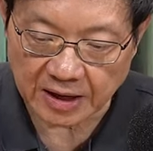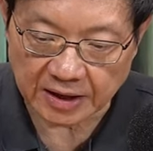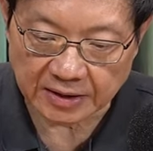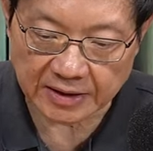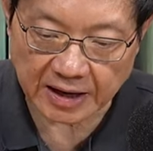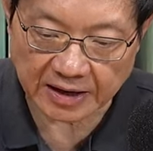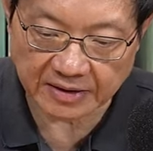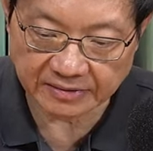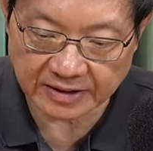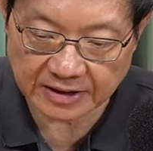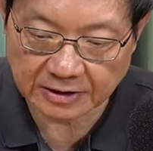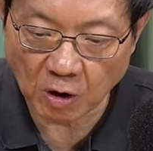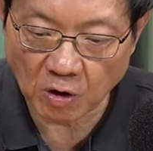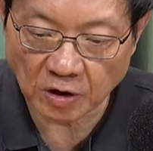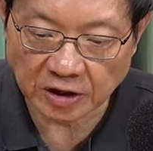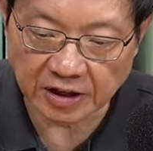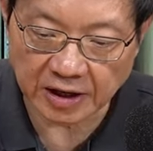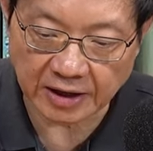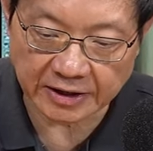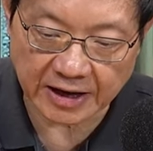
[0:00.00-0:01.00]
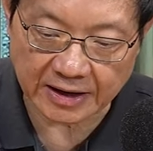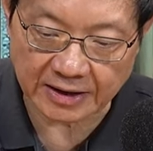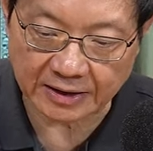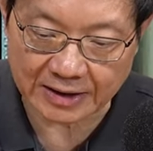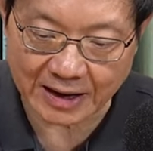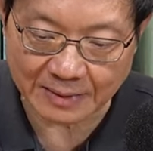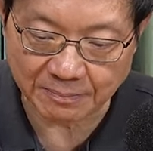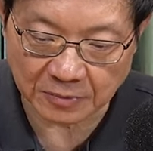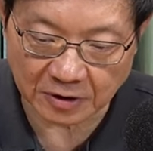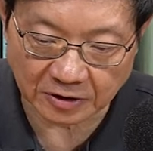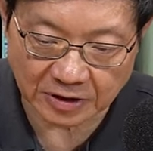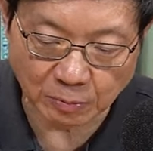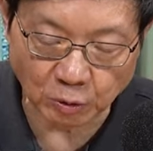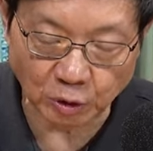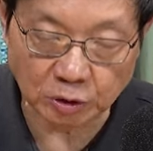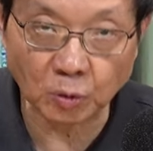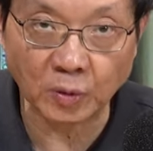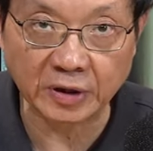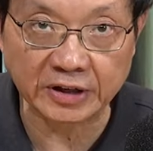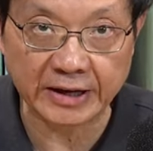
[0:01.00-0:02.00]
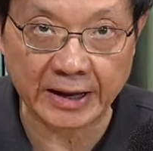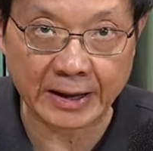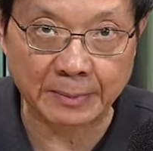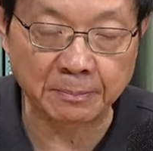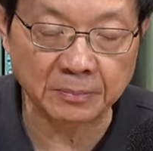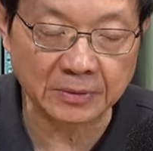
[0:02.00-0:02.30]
ในซีกโลกเหนือเนี่ยนะครับเขาจะหมุนทวนเข็ม